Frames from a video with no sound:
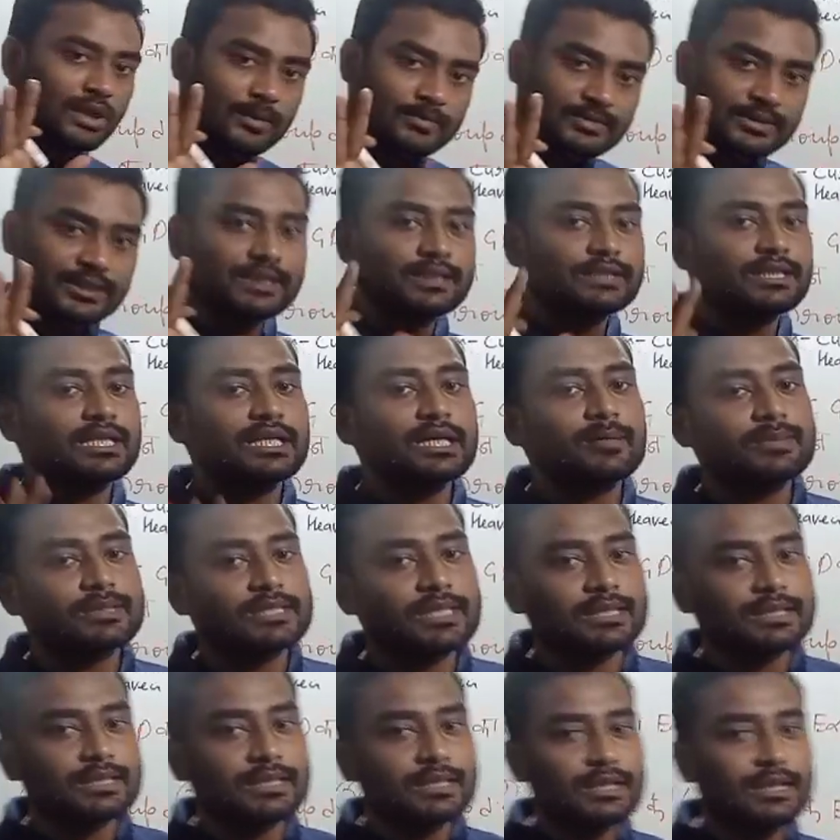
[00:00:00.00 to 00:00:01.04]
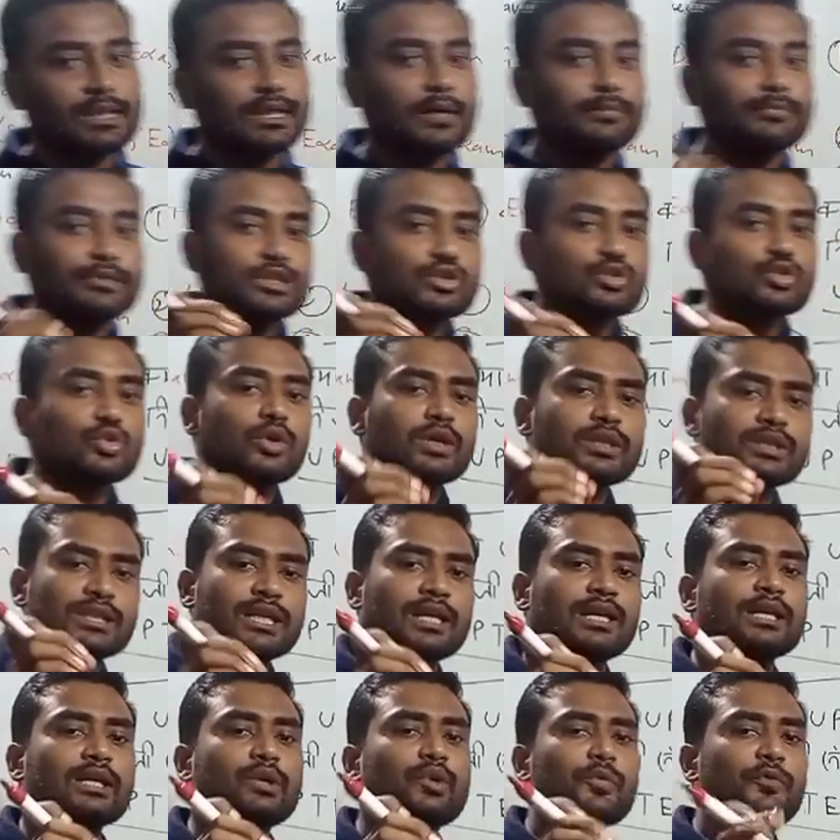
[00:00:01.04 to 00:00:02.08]
हम सही तरीका बताते हैं अब जिसको
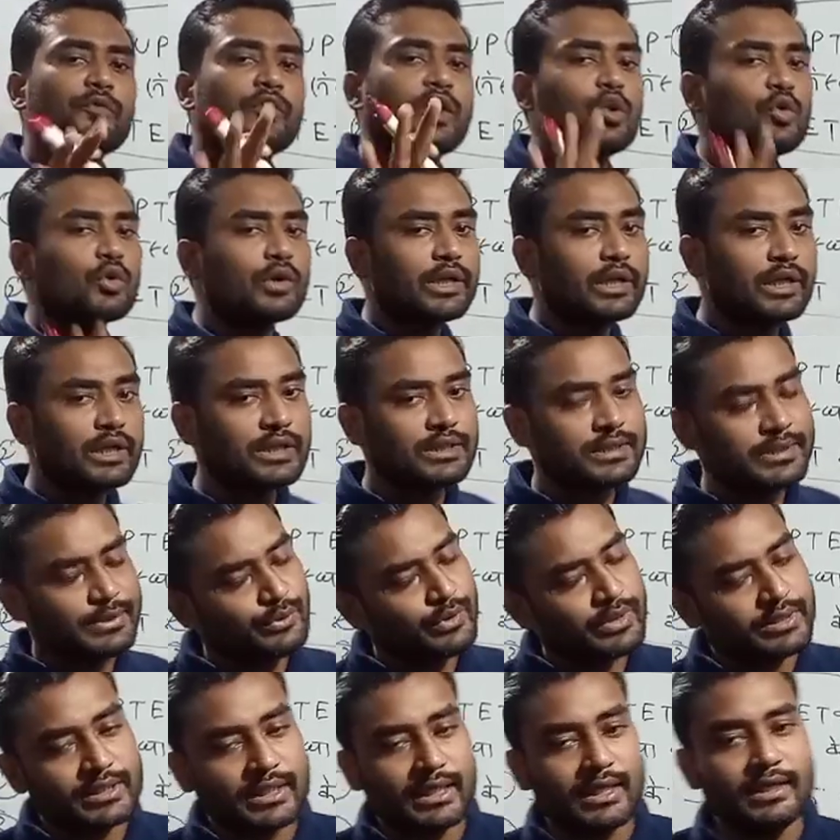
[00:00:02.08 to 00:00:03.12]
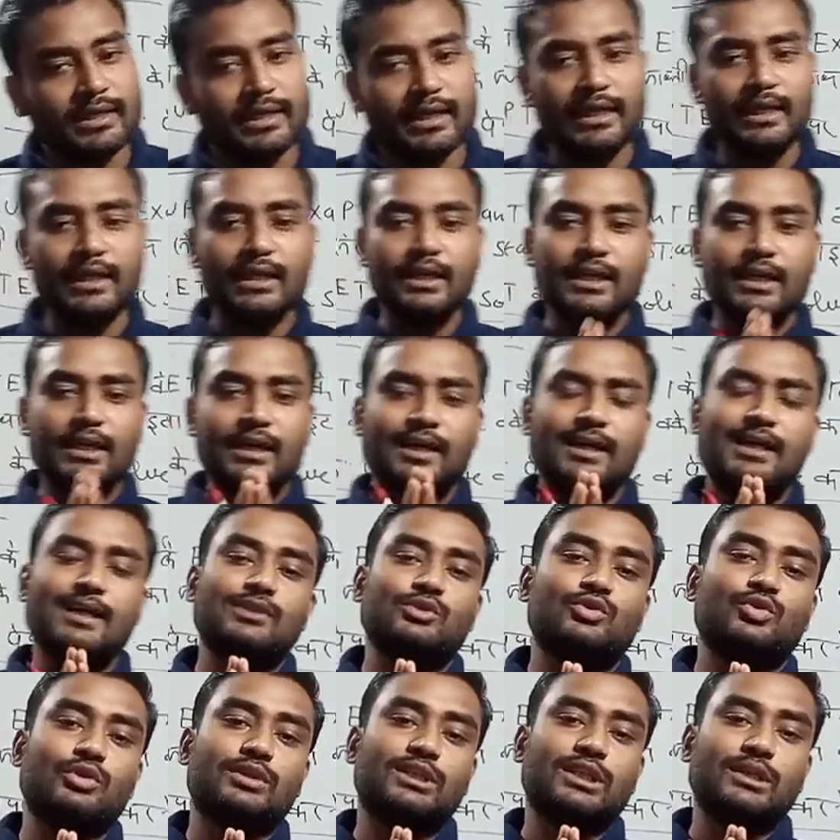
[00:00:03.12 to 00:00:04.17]
अच्छा लगे वो फॉलो करेगा जिसको अच्छा ना लगे
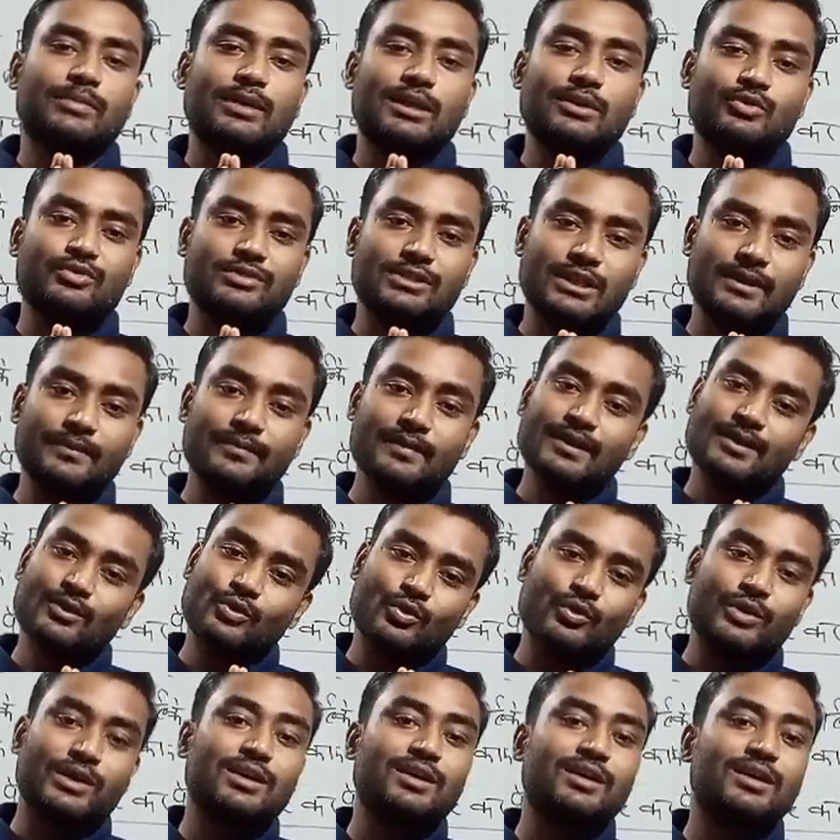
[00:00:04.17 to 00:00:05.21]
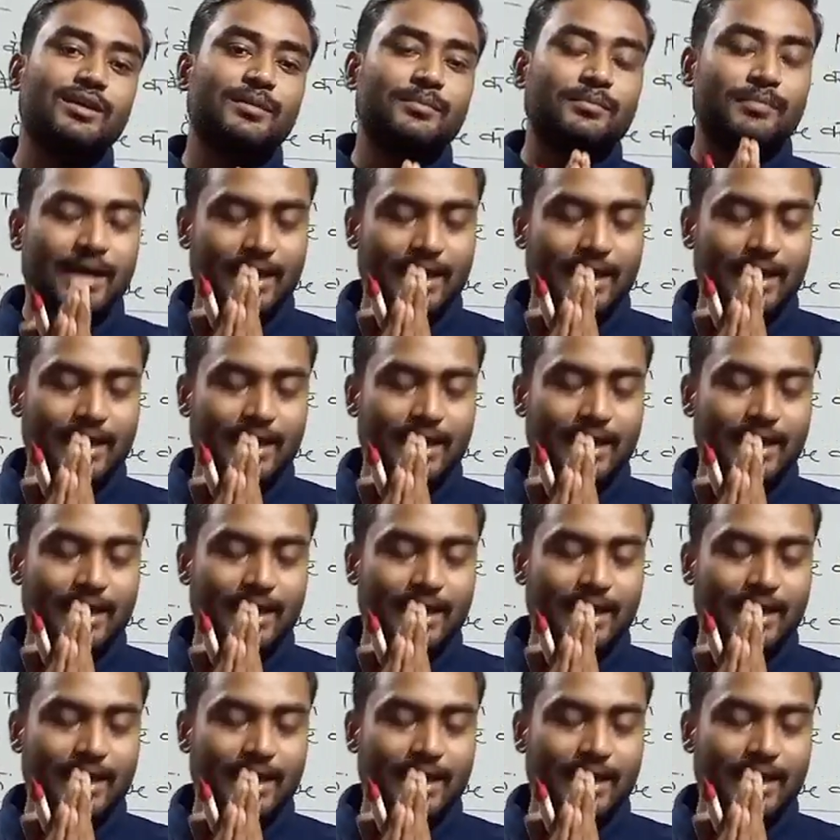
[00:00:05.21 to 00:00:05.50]
हाथ जोड़ते हैं भाई उनसे वह